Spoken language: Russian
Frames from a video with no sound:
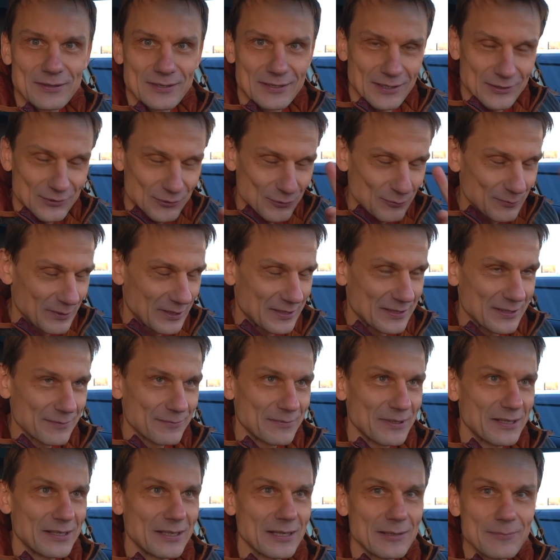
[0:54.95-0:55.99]
сразу у меня
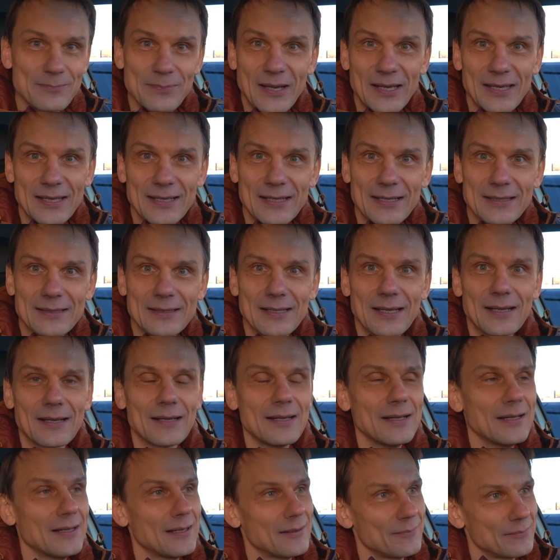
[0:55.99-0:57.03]
сомнения отпали, когда
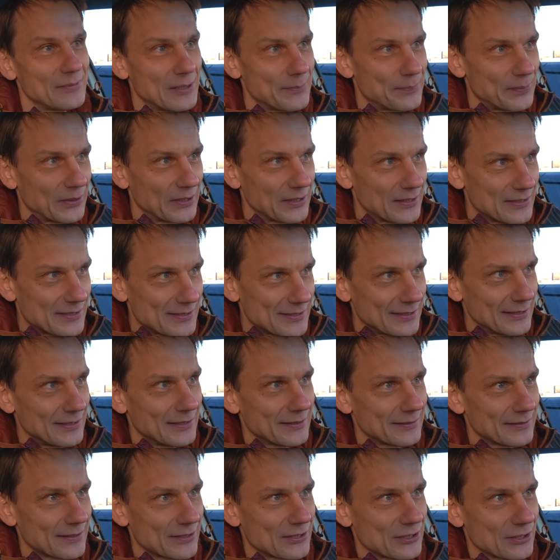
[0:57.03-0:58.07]
мне
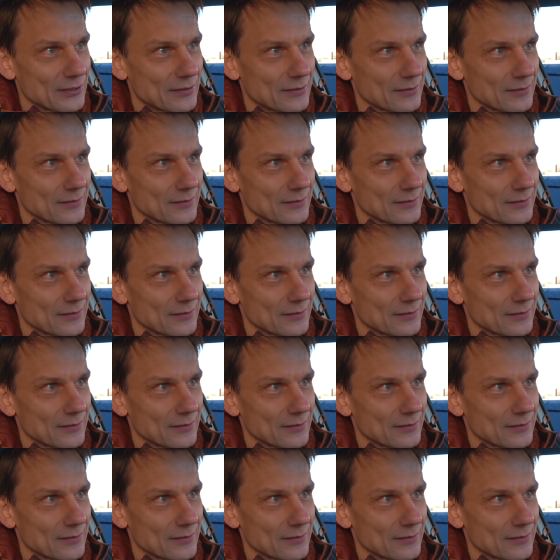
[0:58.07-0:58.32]
принесли, значит,